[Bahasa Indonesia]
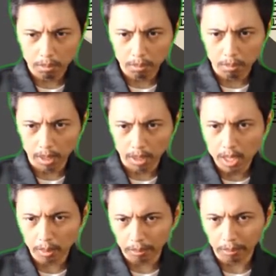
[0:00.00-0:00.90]

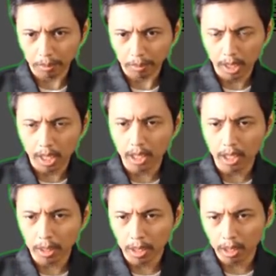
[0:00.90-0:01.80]
Maka kita akan
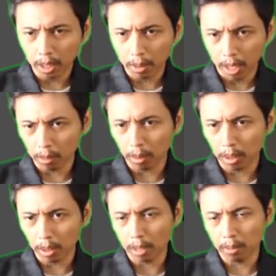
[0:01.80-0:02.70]
dapatkan temperatur di
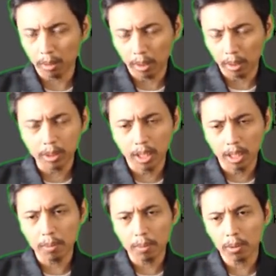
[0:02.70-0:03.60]
Merkurius karena
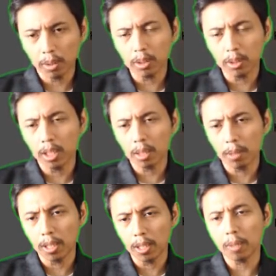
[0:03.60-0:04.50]
Merkurius adalah
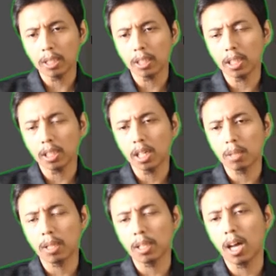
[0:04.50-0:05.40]
planet paling dekat dengan
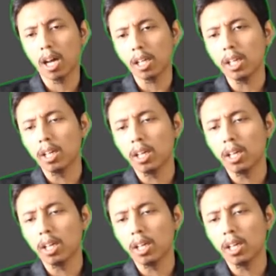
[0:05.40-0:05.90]
matahari